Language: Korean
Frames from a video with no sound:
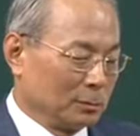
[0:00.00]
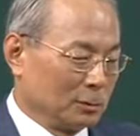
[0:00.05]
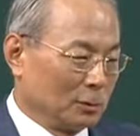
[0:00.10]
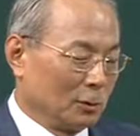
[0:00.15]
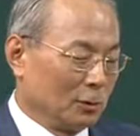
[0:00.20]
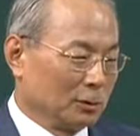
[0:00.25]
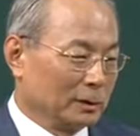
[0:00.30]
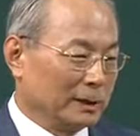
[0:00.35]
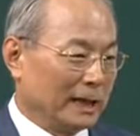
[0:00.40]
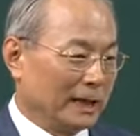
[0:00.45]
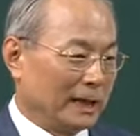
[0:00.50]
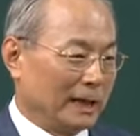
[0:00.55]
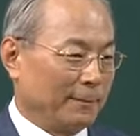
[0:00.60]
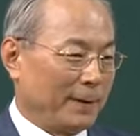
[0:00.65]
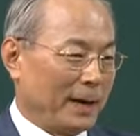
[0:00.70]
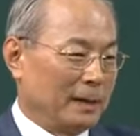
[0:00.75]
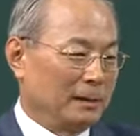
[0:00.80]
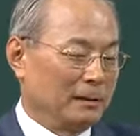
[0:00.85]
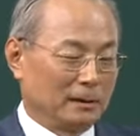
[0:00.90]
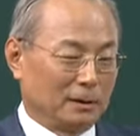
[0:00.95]
공장에
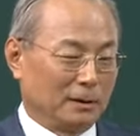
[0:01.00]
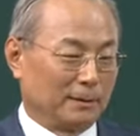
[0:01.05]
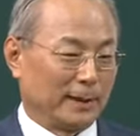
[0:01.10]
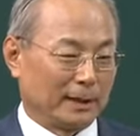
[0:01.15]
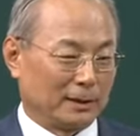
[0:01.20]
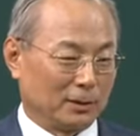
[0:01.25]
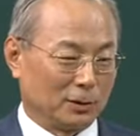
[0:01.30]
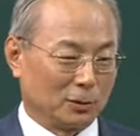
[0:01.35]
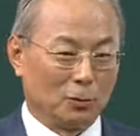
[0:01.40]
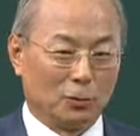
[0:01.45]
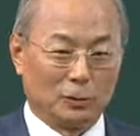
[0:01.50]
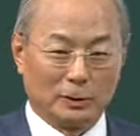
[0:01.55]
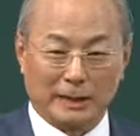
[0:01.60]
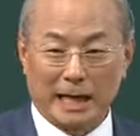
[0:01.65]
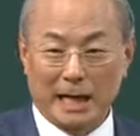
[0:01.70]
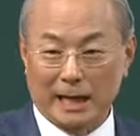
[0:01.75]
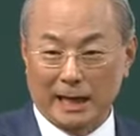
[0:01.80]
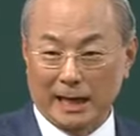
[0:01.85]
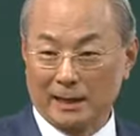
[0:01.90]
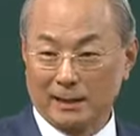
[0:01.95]
발령을 받았어요.
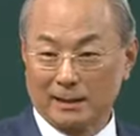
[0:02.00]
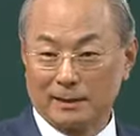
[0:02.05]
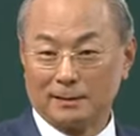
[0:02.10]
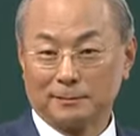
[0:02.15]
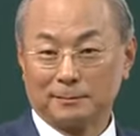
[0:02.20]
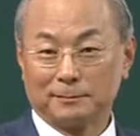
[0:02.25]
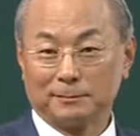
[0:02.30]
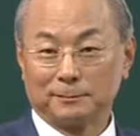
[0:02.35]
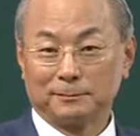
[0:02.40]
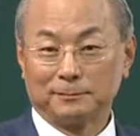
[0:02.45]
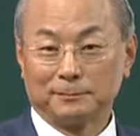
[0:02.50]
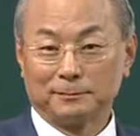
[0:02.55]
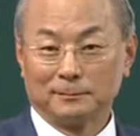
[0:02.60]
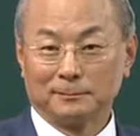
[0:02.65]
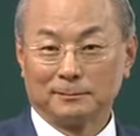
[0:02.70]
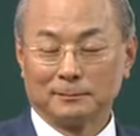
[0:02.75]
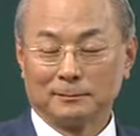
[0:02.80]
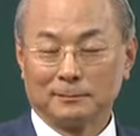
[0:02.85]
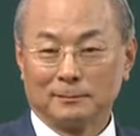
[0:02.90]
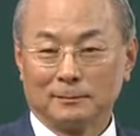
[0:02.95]
공장에.
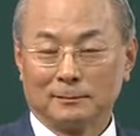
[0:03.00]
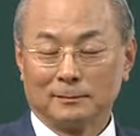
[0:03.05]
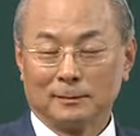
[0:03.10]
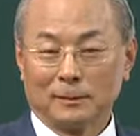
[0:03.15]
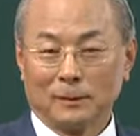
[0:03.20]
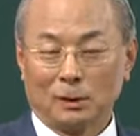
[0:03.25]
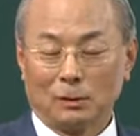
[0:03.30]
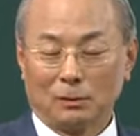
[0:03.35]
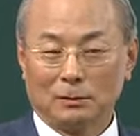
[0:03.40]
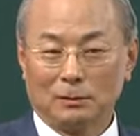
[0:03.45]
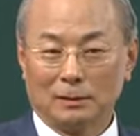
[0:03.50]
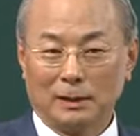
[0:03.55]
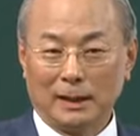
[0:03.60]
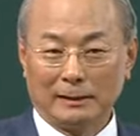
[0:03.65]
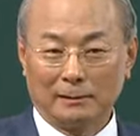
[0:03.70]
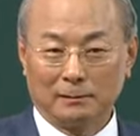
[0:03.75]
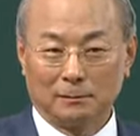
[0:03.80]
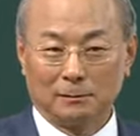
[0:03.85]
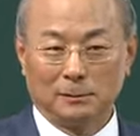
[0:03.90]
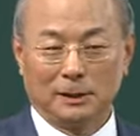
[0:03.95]
거기서
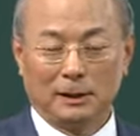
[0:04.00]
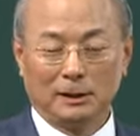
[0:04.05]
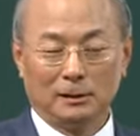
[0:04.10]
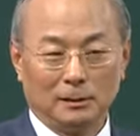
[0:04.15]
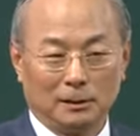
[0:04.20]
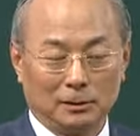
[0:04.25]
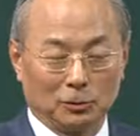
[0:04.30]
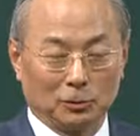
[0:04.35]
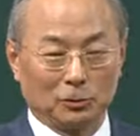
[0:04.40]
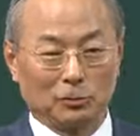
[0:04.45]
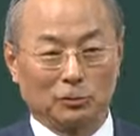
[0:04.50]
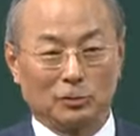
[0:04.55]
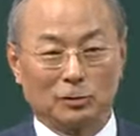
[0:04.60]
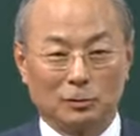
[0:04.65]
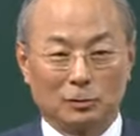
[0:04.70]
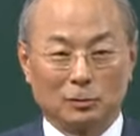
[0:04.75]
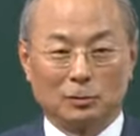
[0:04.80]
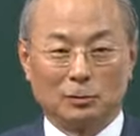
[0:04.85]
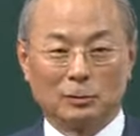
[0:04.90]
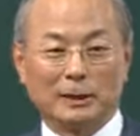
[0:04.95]
한 1년 정도
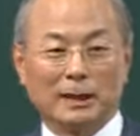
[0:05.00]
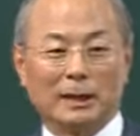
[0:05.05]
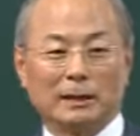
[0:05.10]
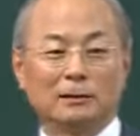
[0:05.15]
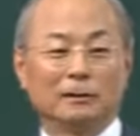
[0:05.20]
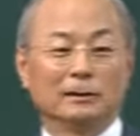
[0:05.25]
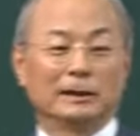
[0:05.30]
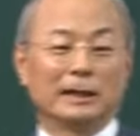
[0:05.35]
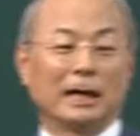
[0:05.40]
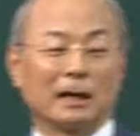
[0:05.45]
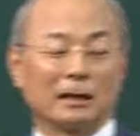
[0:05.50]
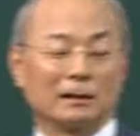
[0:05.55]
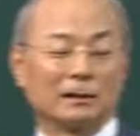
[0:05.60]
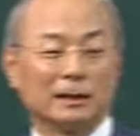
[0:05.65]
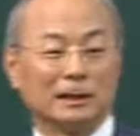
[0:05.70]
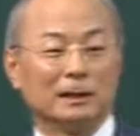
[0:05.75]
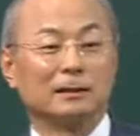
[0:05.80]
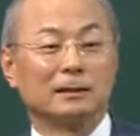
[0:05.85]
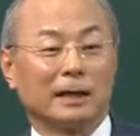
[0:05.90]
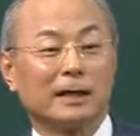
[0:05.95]
공장 현장에서
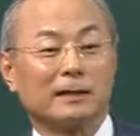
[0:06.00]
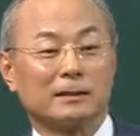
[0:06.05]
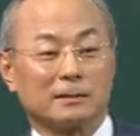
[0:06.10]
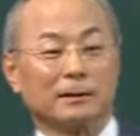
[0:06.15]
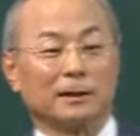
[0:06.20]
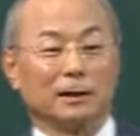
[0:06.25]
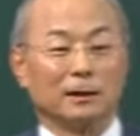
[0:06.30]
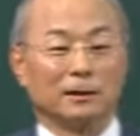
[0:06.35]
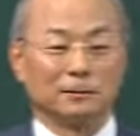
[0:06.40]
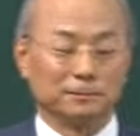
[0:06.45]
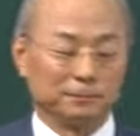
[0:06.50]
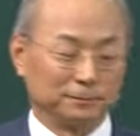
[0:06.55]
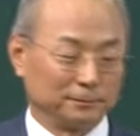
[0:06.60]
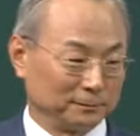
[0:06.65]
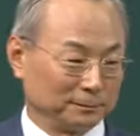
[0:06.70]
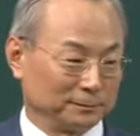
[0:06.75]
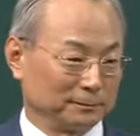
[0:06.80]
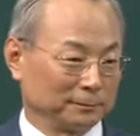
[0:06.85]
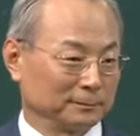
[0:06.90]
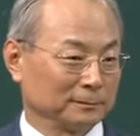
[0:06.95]
일을 했어요.
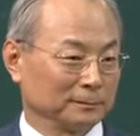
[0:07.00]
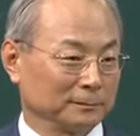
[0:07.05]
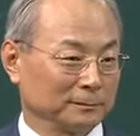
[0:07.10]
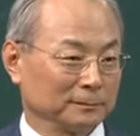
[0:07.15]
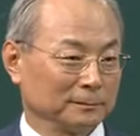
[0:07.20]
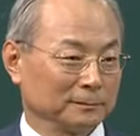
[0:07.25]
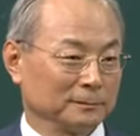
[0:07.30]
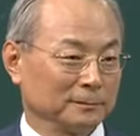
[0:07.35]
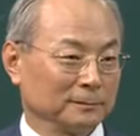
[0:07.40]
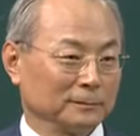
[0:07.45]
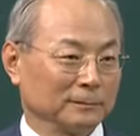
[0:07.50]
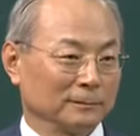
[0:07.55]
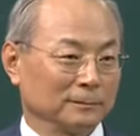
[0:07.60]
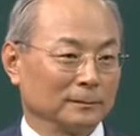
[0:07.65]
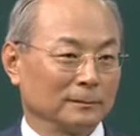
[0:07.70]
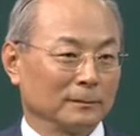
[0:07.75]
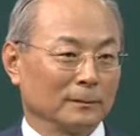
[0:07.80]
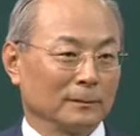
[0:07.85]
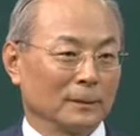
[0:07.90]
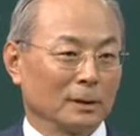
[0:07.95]

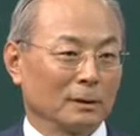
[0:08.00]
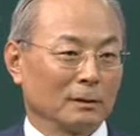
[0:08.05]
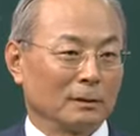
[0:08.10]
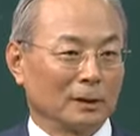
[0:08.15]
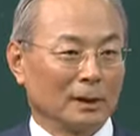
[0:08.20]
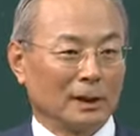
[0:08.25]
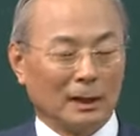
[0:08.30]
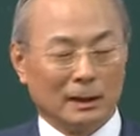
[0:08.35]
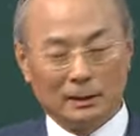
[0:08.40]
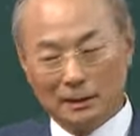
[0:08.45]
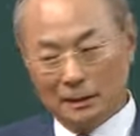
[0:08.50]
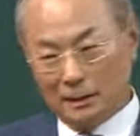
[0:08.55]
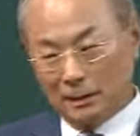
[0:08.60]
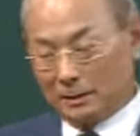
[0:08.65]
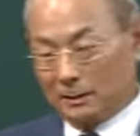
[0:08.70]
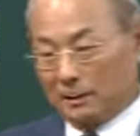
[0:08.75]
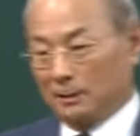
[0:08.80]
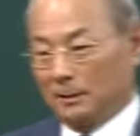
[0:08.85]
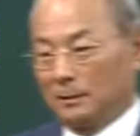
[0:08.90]
그러다가 이제